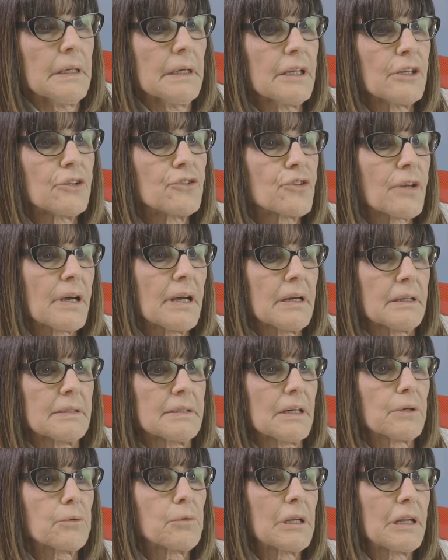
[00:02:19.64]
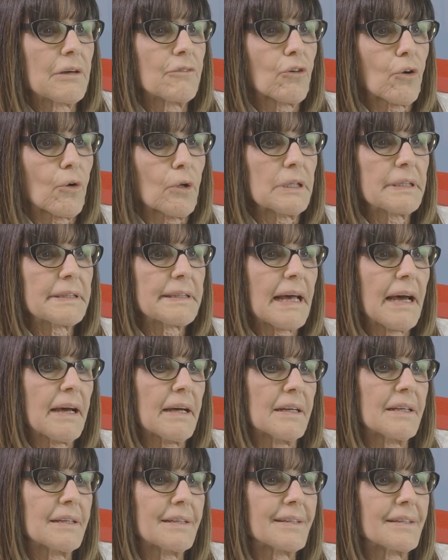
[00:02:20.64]
e già da quella
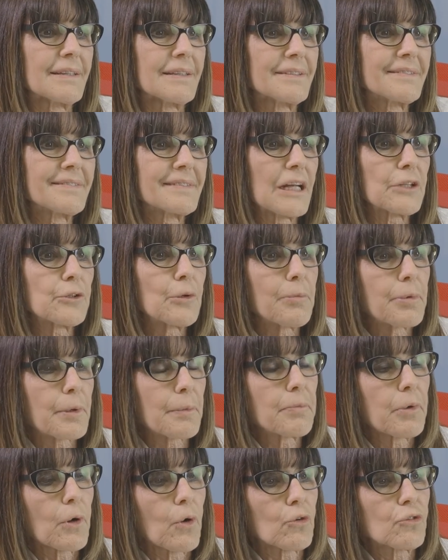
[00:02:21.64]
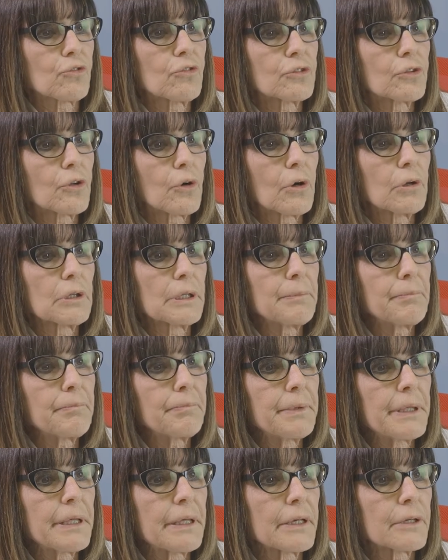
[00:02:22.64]
volta è stato proposto
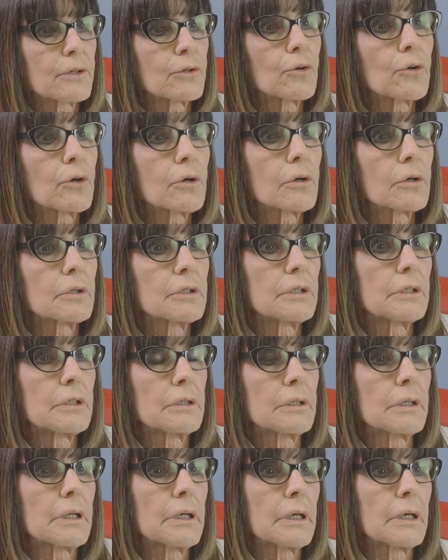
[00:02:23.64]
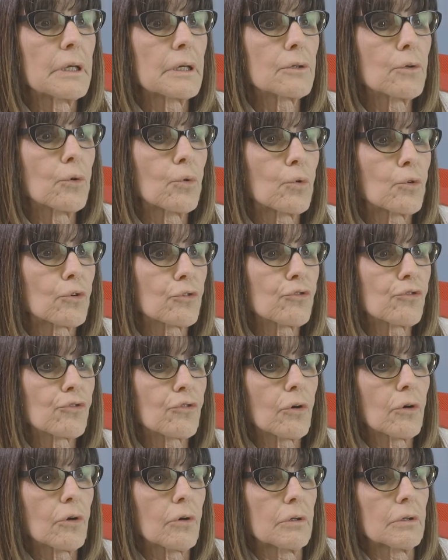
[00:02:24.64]
l'impiego in eh,
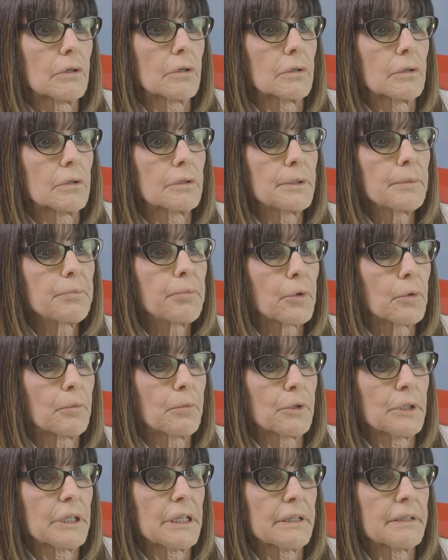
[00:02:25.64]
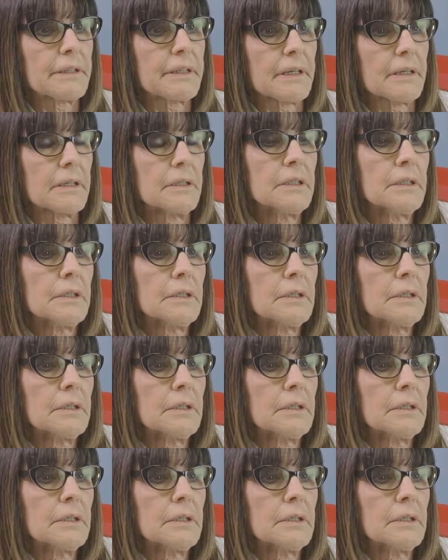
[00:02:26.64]
corso eh, di polmonite.